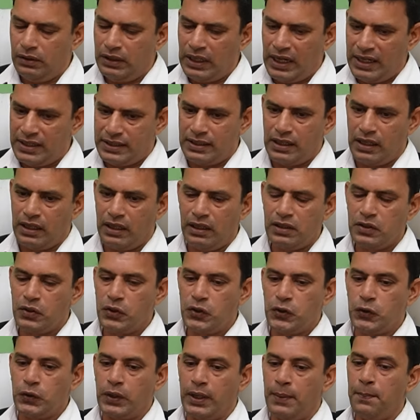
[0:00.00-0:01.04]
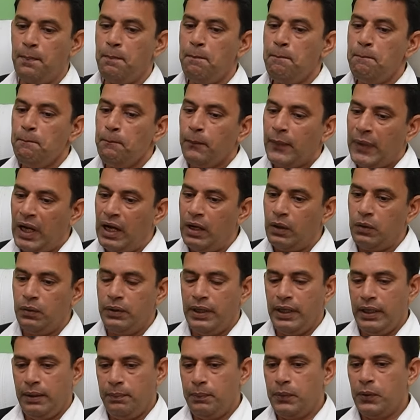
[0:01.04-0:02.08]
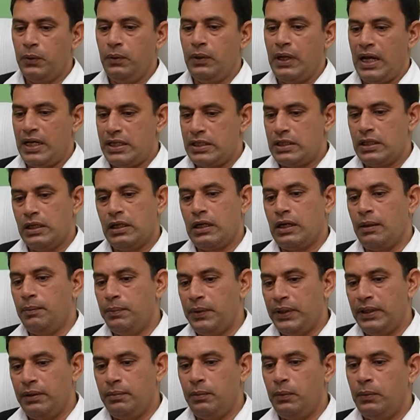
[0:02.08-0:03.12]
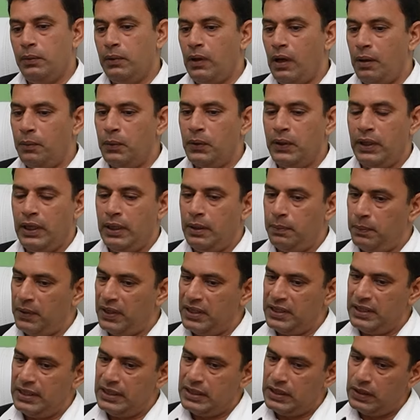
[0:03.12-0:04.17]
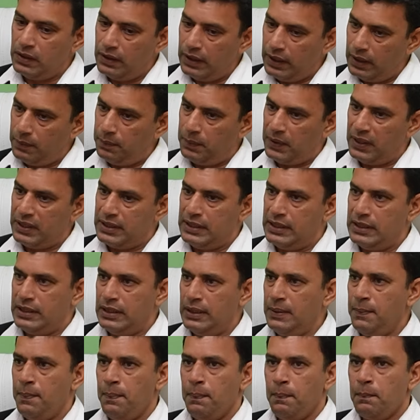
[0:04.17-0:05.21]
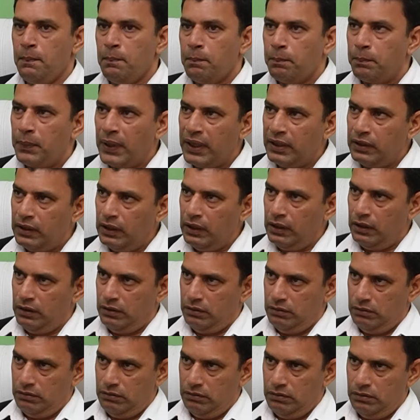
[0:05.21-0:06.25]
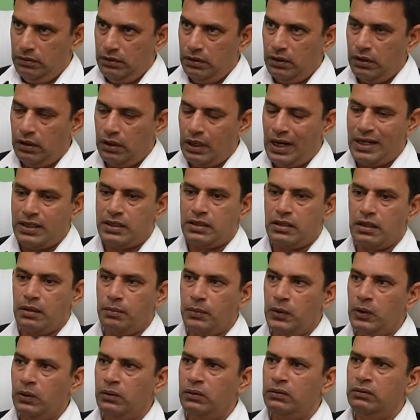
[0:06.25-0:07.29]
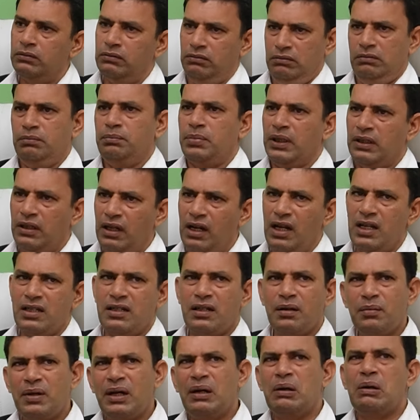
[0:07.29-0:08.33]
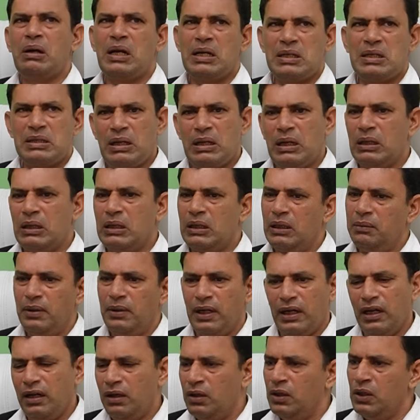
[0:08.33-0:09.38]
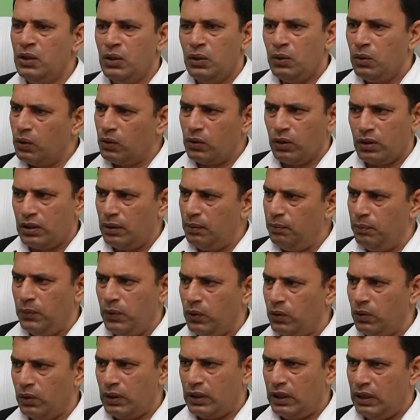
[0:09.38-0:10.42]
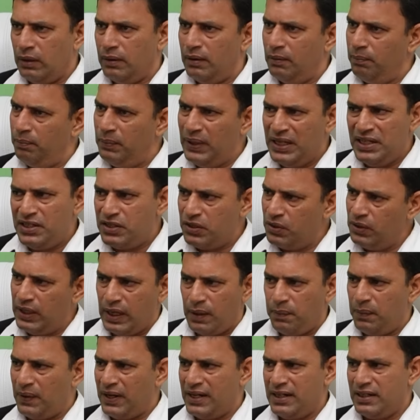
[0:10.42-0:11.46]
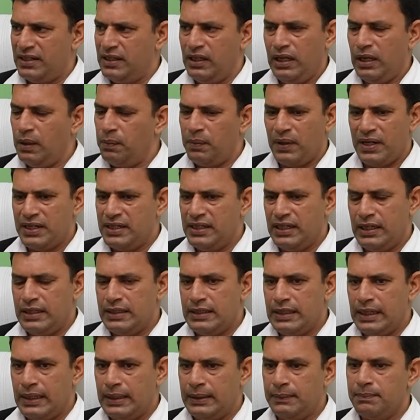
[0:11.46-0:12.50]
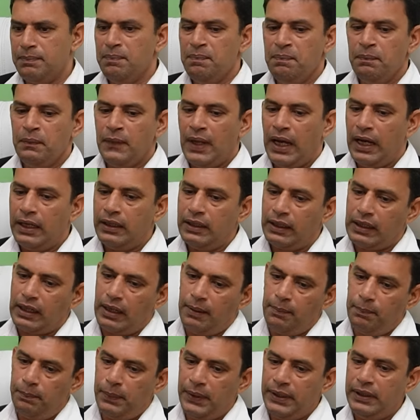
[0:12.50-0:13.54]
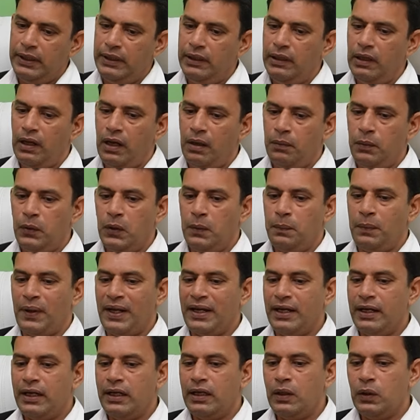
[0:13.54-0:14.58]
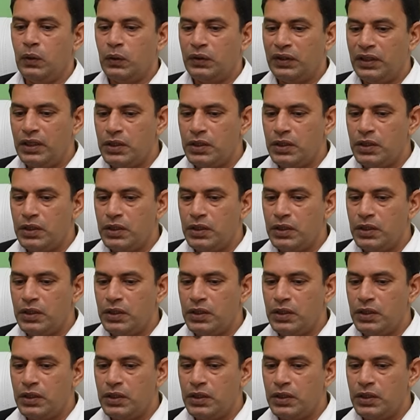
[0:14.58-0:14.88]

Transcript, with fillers: న్యాయస్థానాలు చూస్తుండే కాకుంటే ఇప్పుడు నేషనల్ కంపెనీ లా బోర్డు ఏర్పాటు చేసి ఏర్పాటు చేసి ప్రతి రాష్ట్రంలో ప్రతి రాష్ట్రం రెండు రాష్ట్రాలకు కలిపి అట్లా ఒక్కొక్క ఒక్కొక్క బెంచ్ను ఏర్పాటు ఏర్పాటు చేయడం జరిగింది అయితే కంపెనీ లా బోర్డు పరిగణలోకి